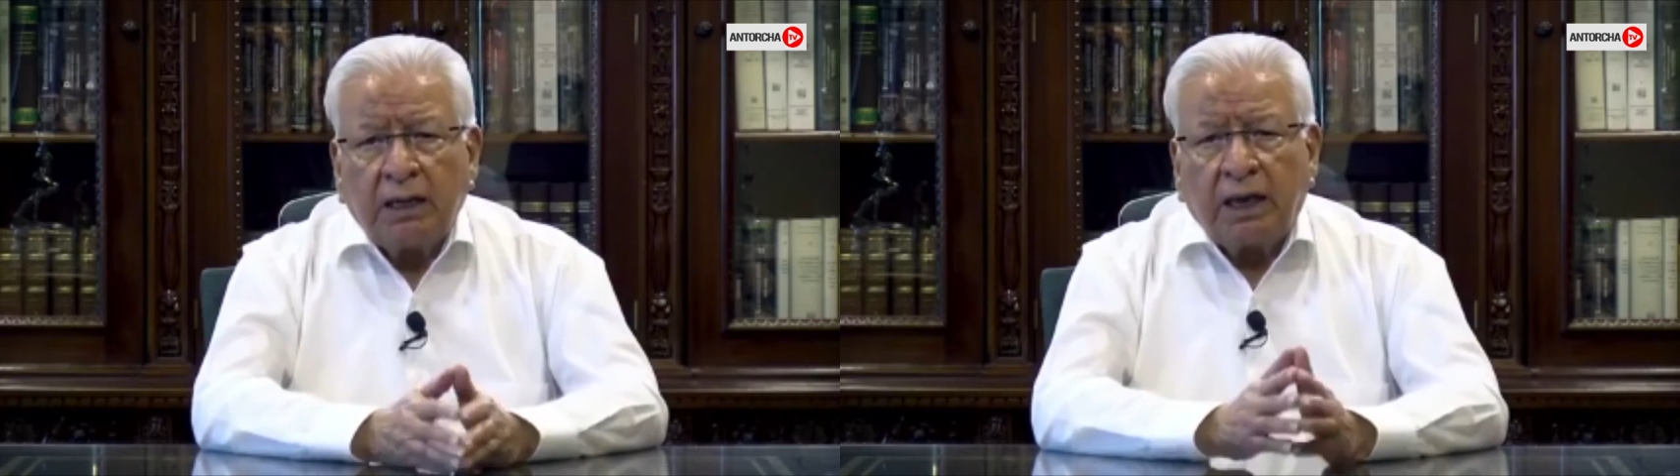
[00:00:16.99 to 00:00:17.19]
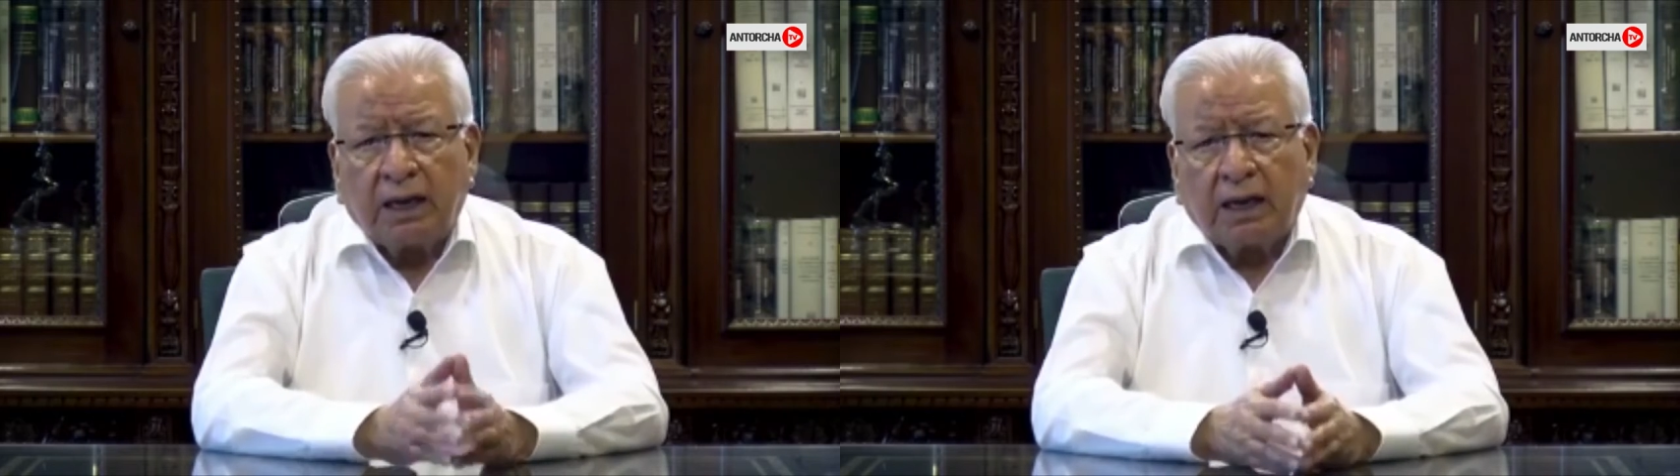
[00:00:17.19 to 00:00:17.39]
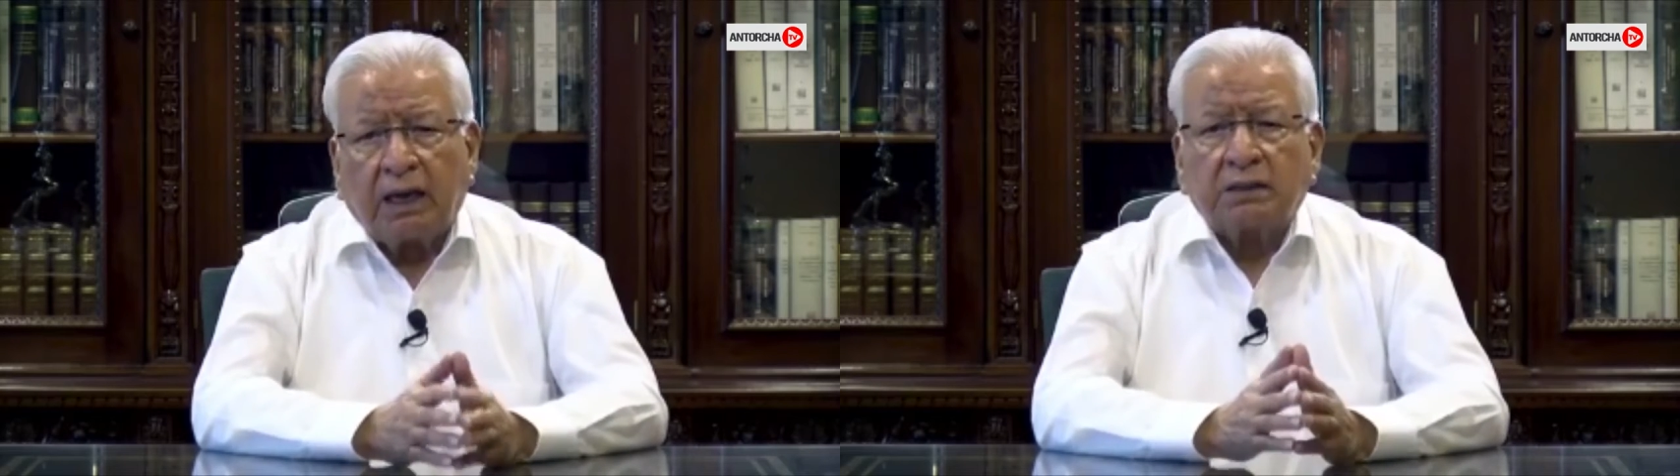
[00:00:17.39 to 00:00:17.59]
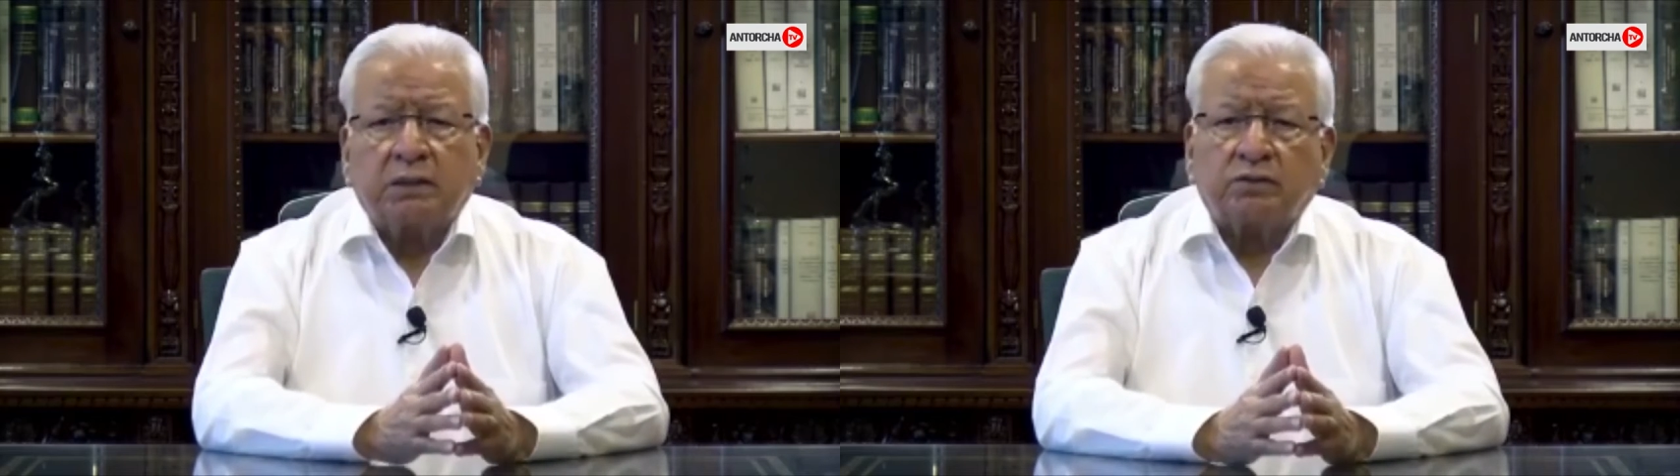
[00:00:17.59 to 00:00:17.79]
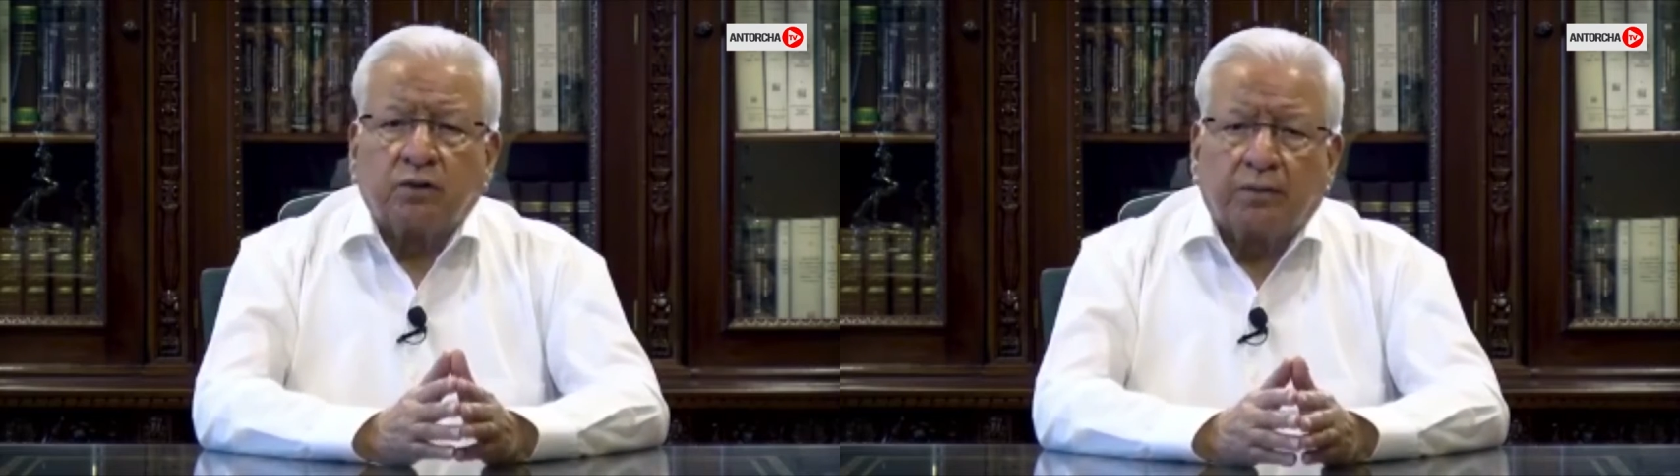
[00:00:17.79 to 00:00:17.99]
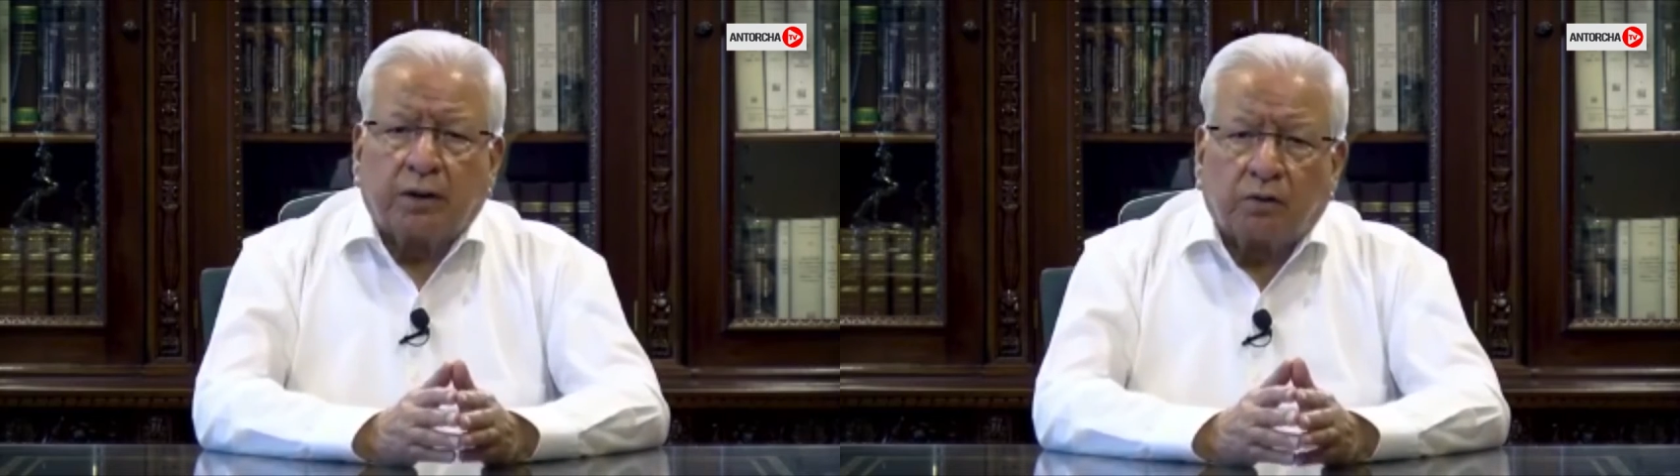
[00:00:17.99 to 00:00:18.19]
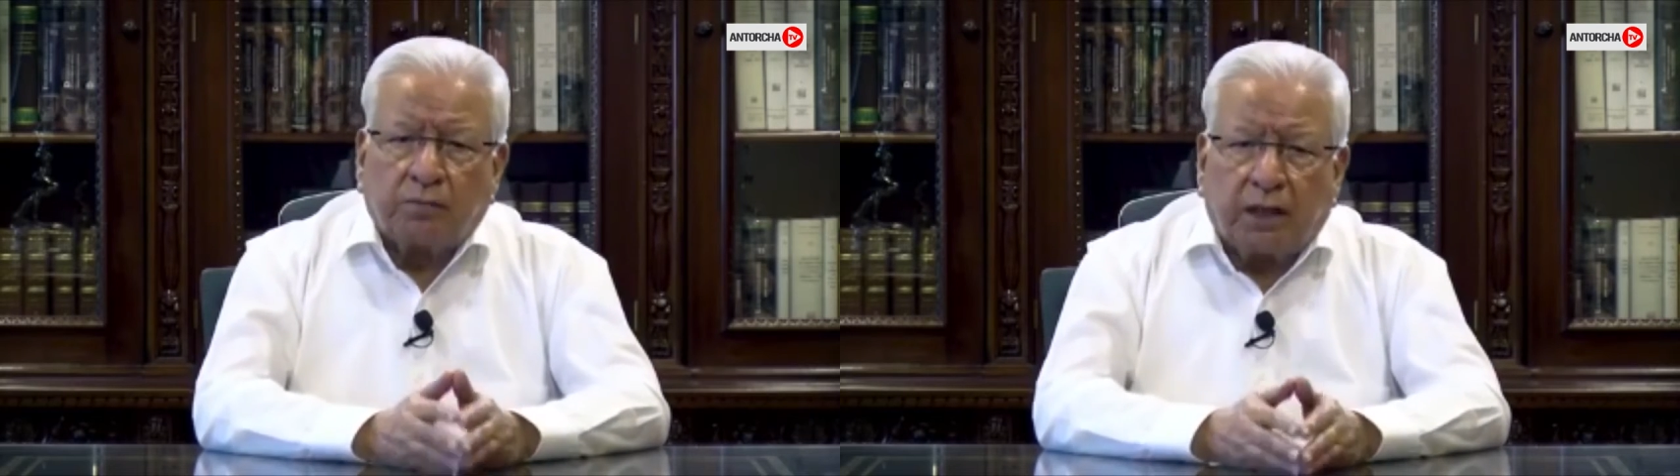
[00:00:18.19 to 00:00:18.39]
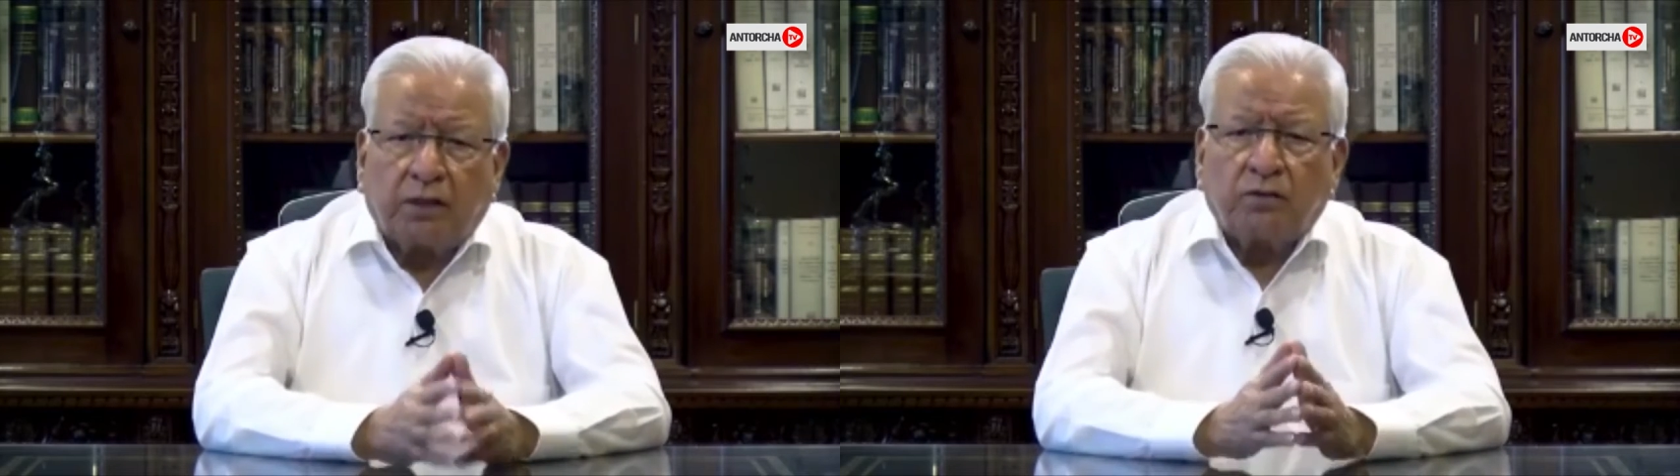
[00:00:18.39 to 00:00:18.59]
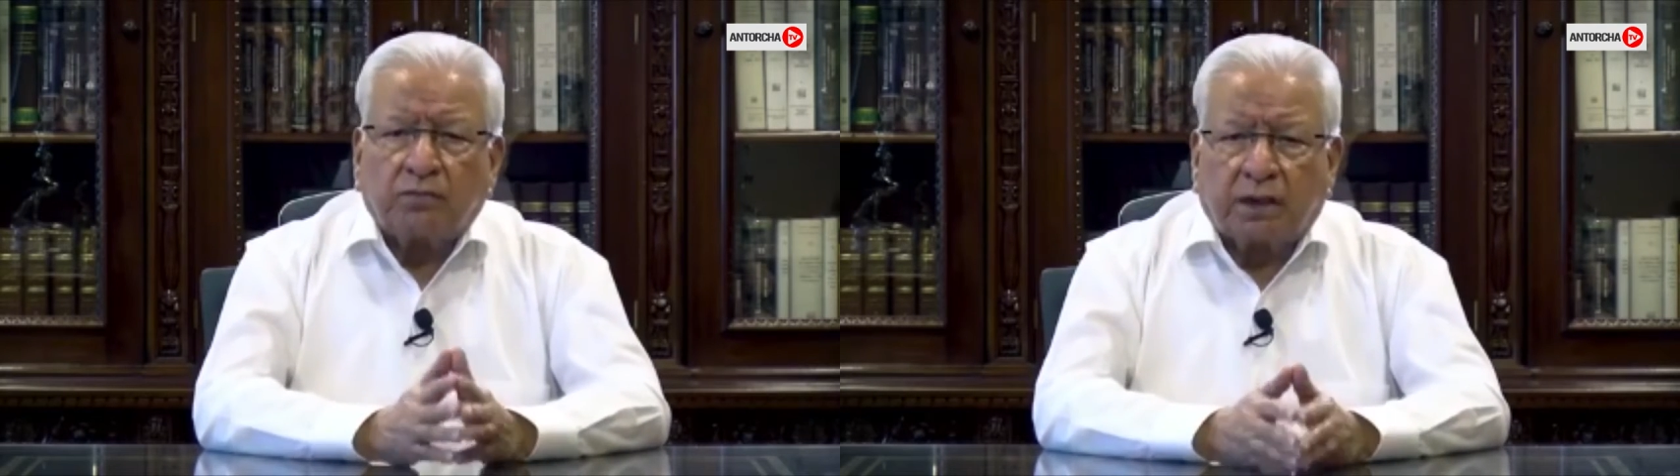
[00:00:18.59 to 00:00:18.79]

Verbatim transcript: ejercen sobre los medios